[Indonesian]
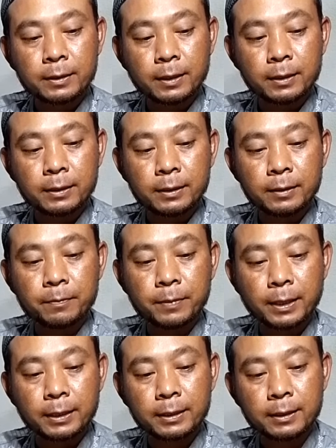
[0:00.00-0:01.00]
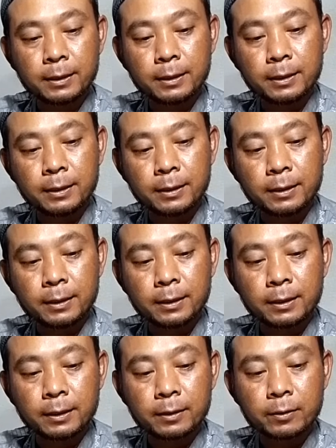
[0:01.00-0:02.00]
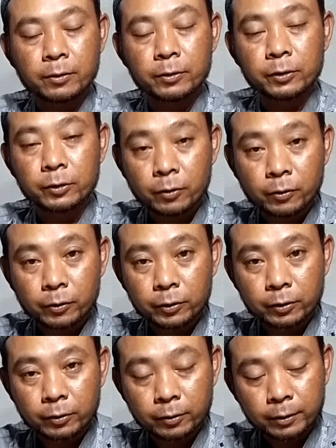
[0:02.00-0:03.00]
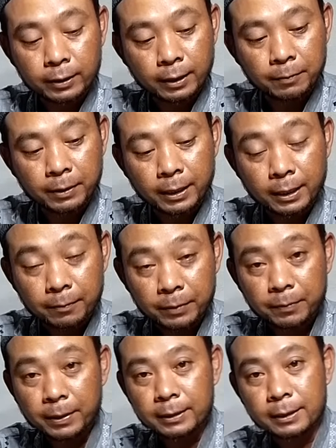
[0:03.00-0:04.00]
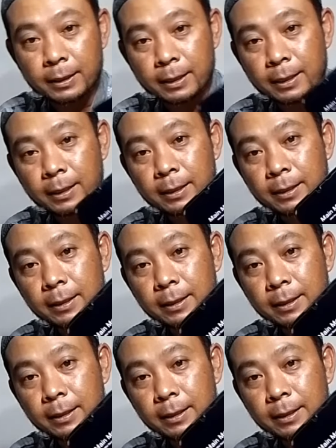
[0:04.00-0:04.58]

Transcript: jadi bagi konco-konco yang mengalami masalah